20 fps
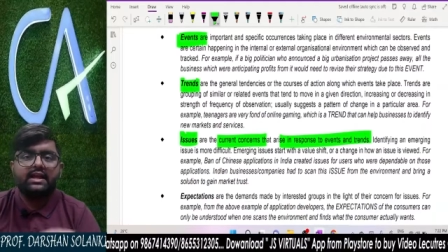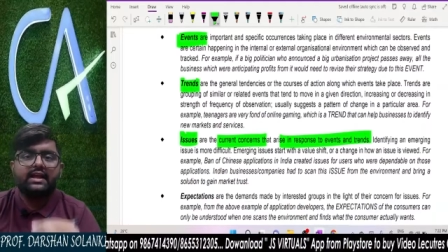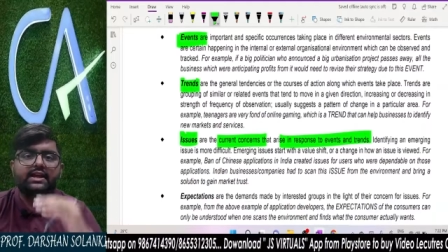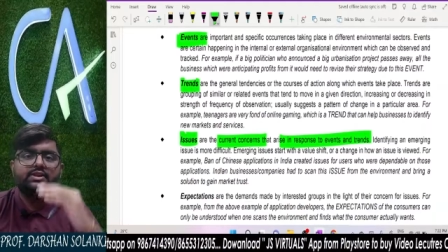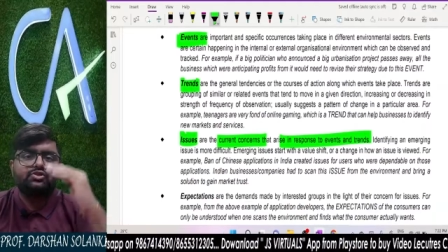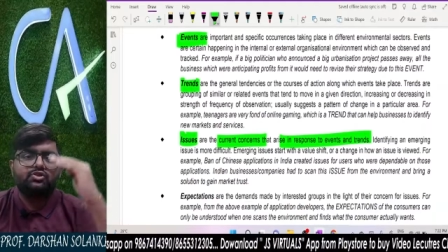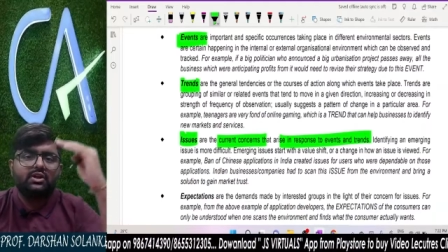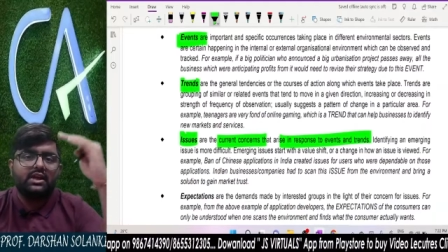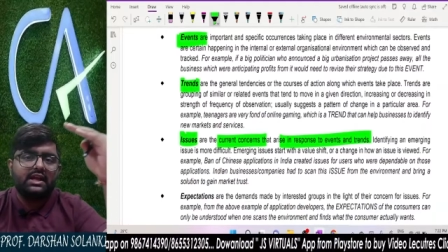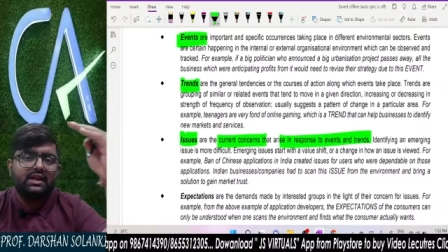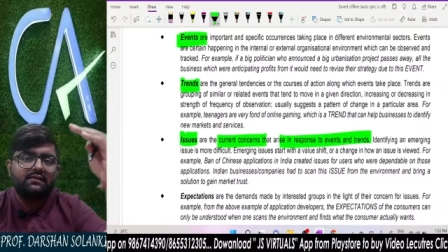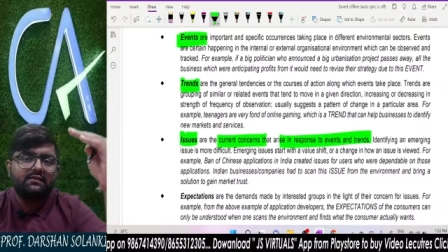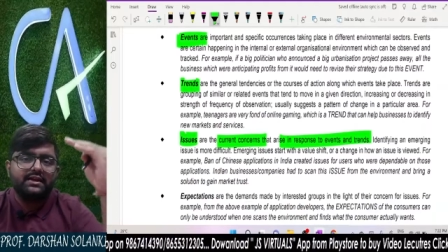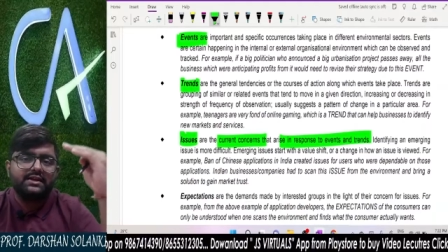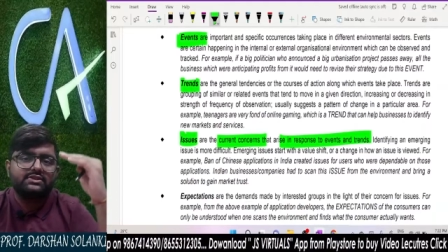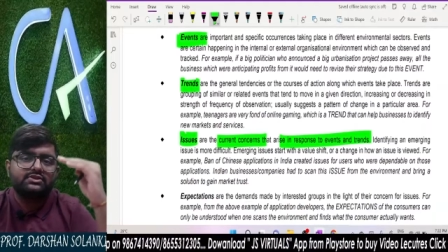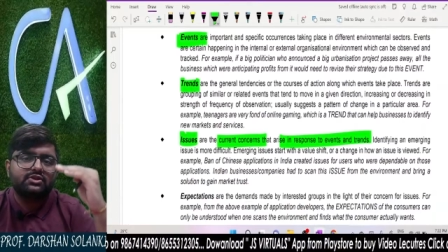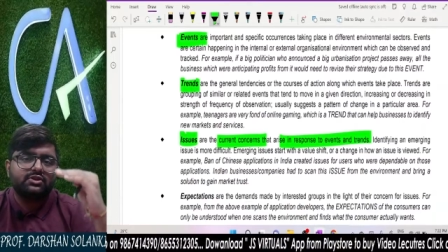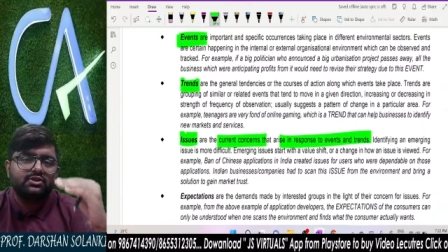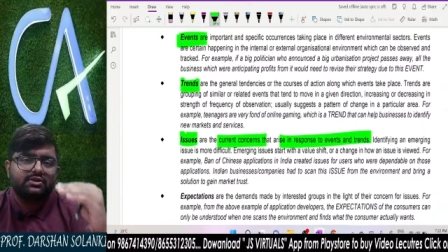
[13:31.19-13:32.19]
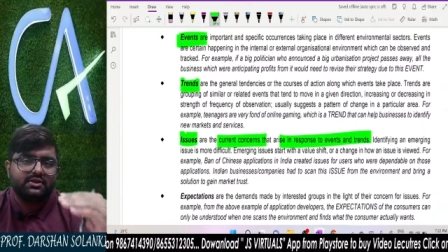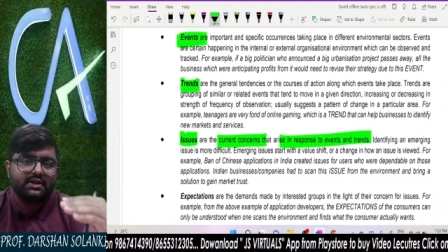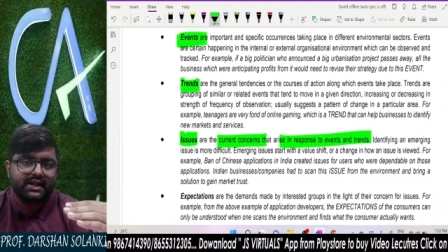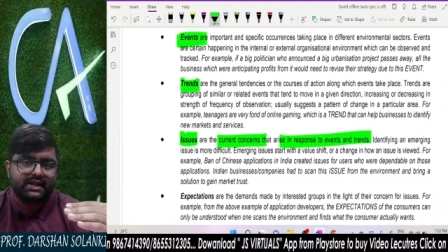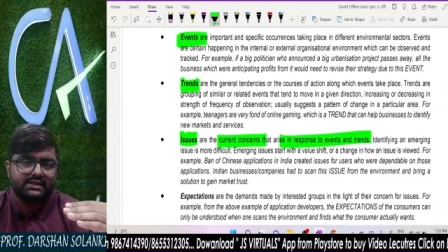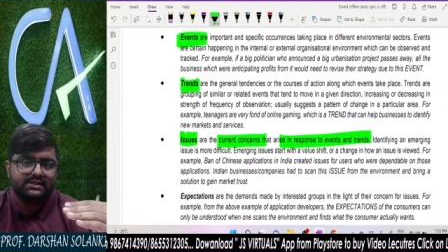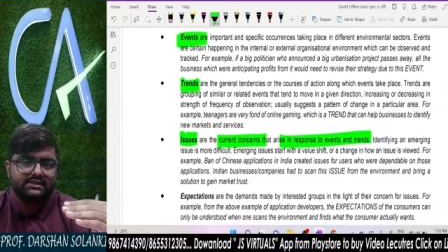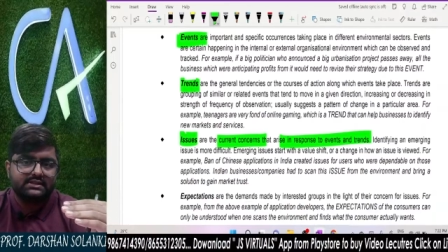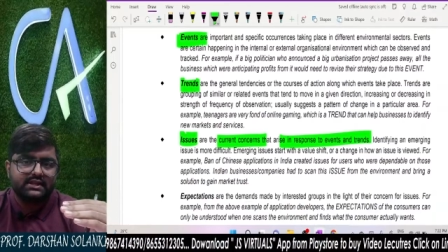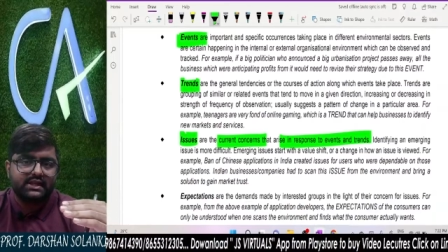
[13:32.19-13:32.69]
ये जो इवेंट्स और
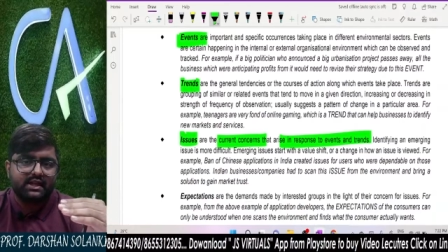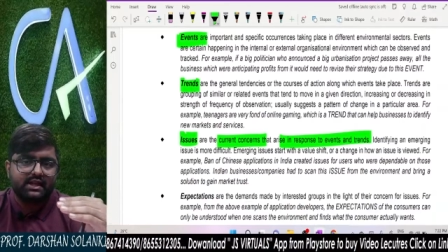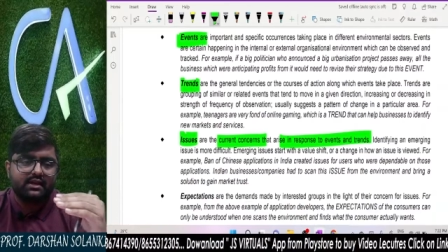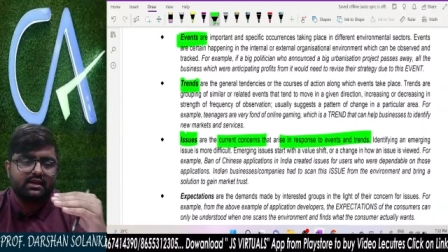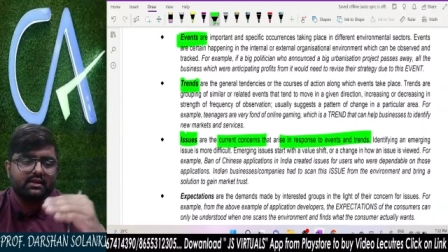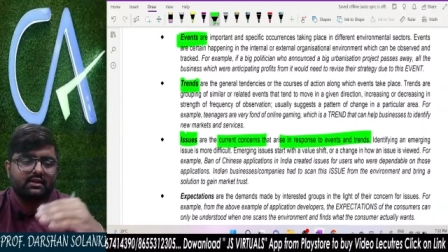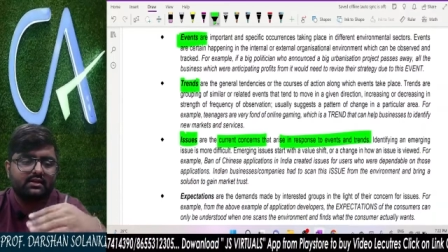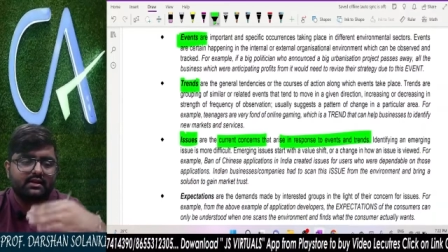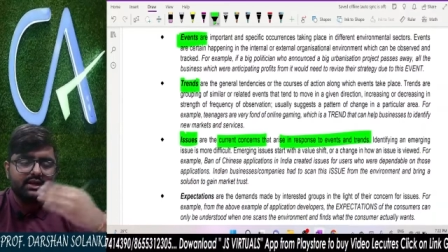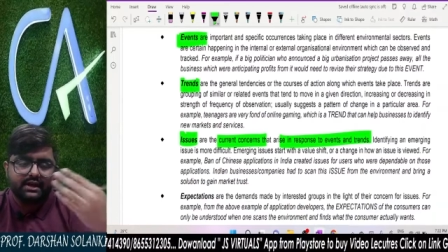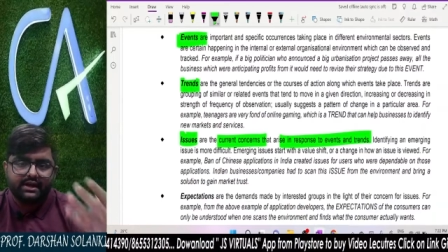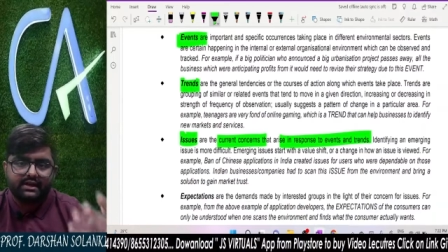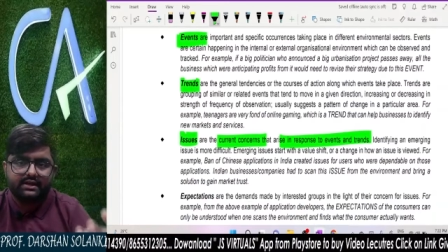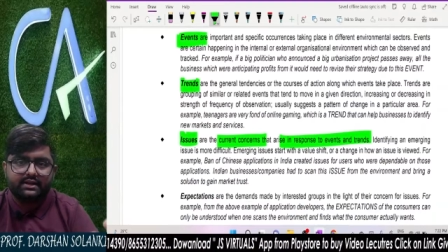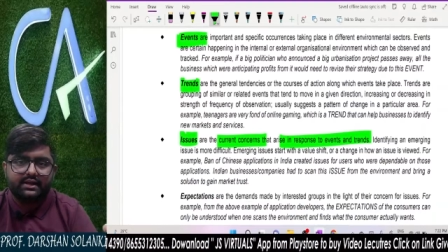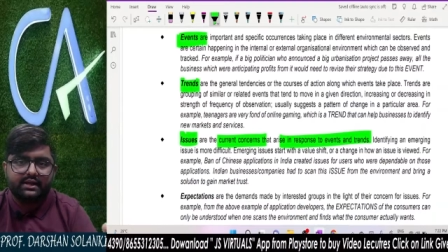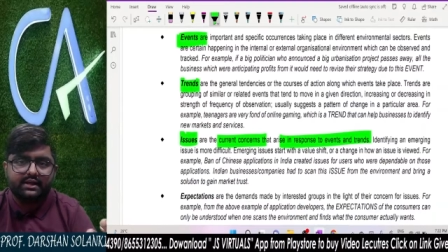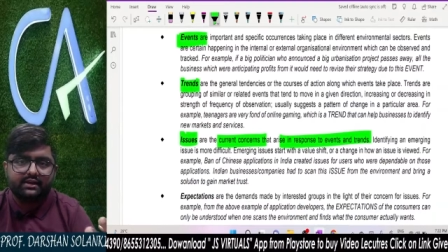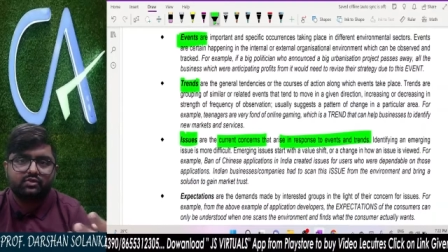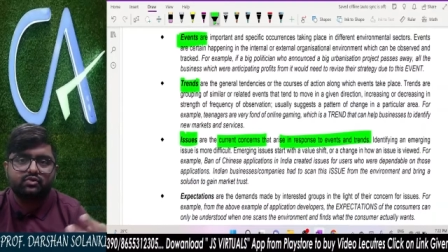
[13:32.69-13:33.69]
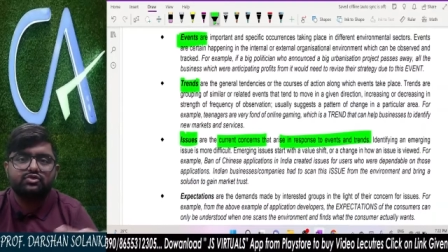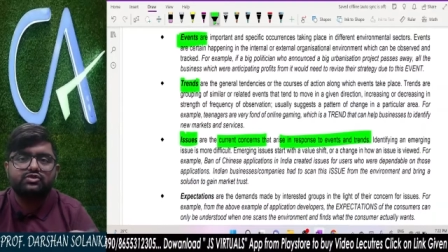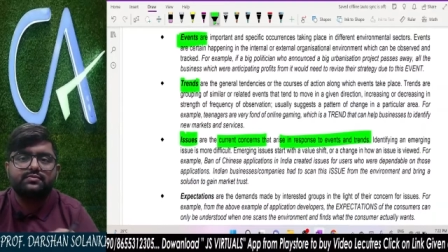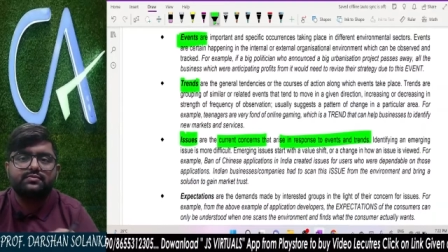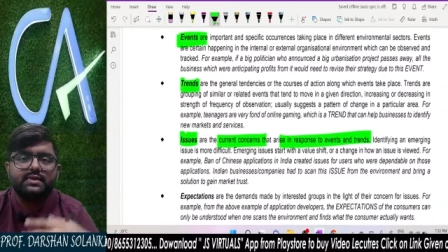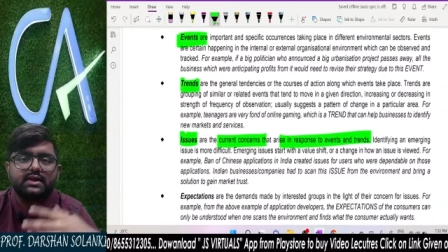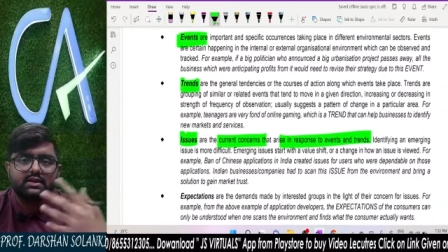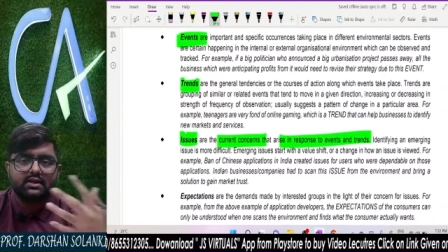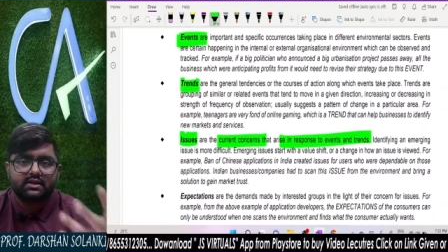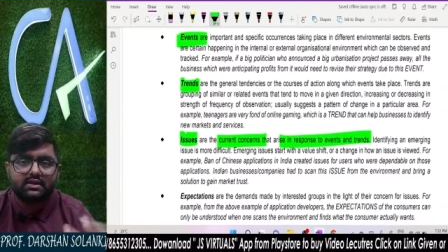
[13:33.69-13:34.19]
ट्रेंड्स के रिलेटेड कुछ
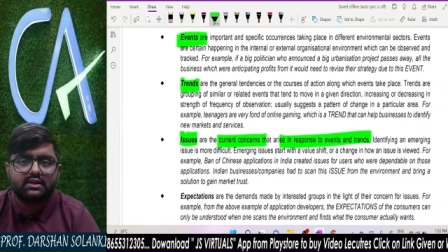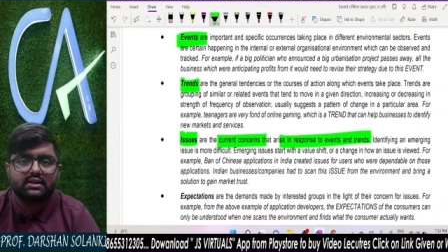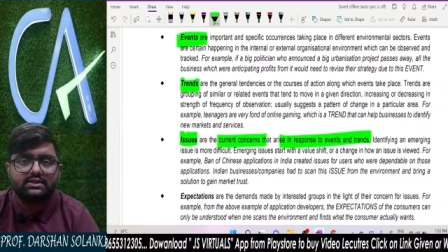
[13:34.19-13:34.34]
भी अगर